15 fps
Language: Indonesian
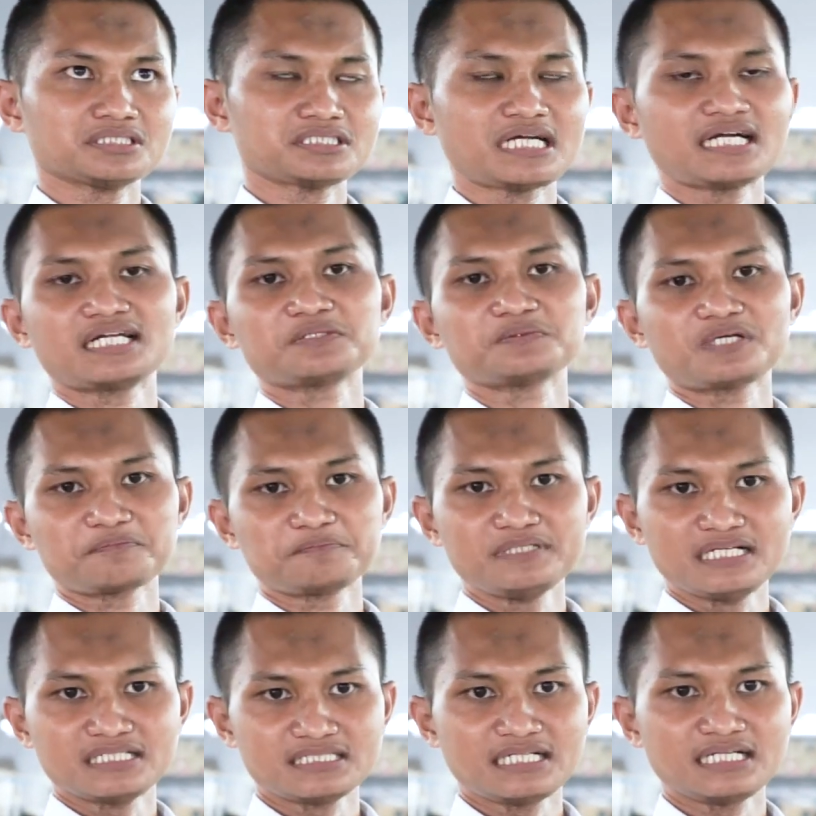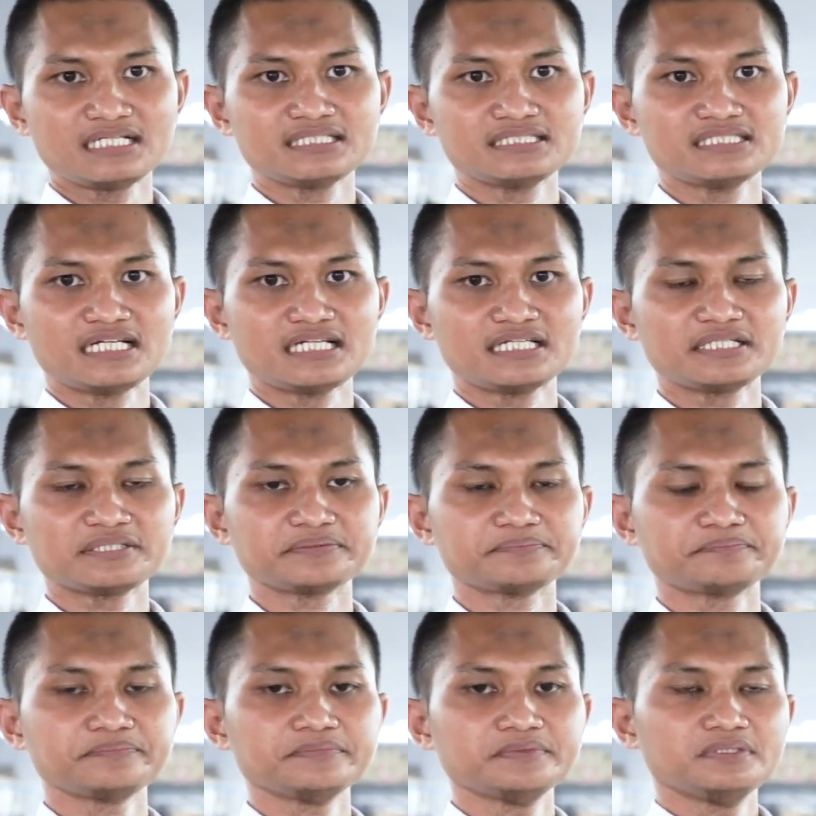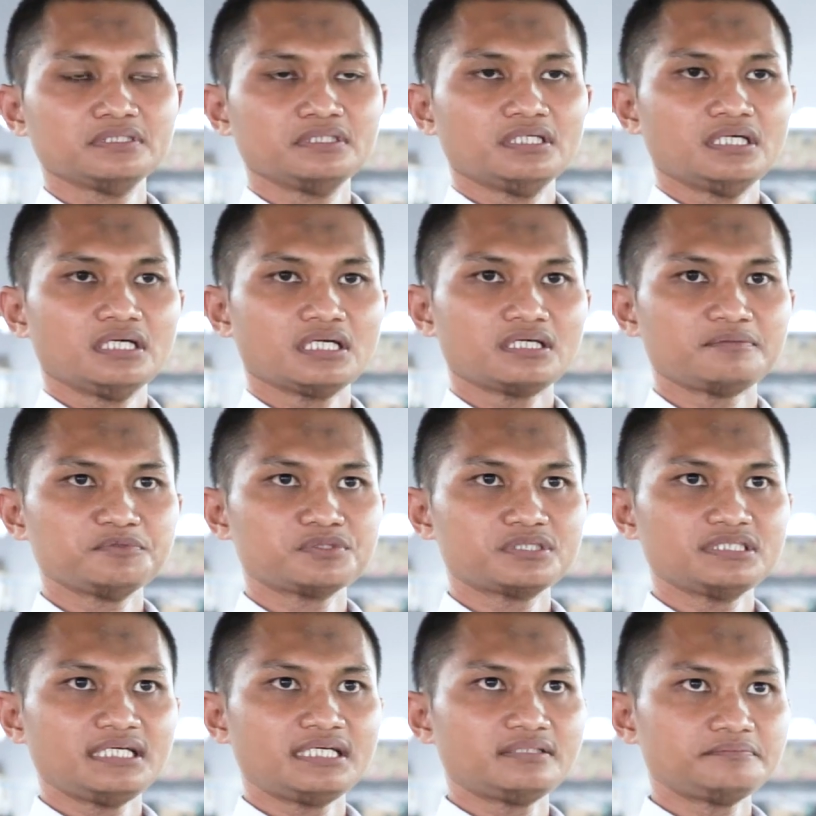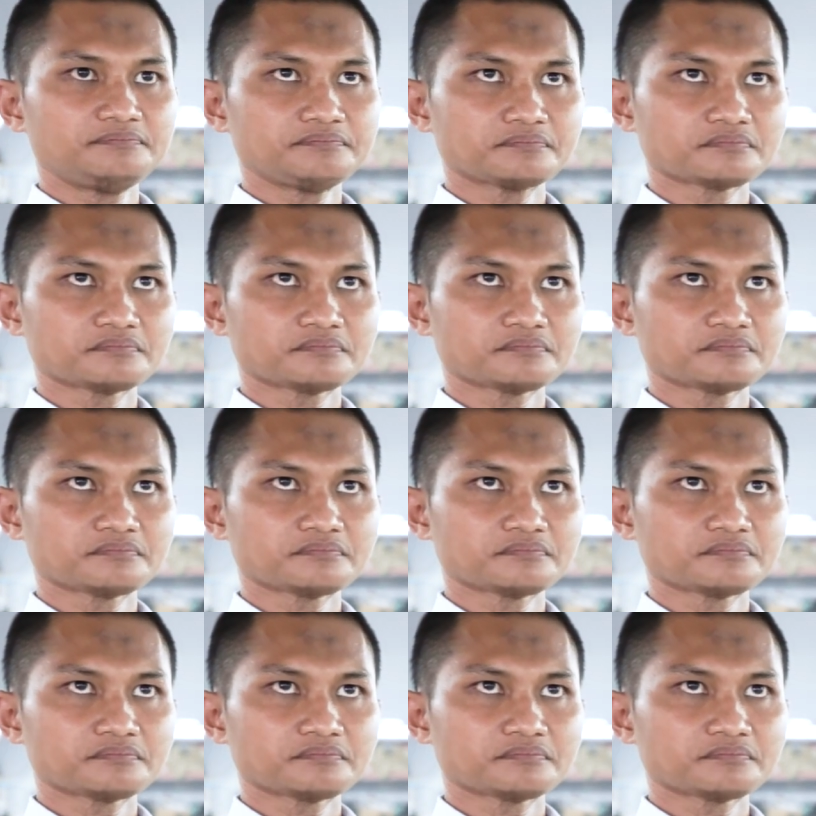sangat luar biasa di sana kemudian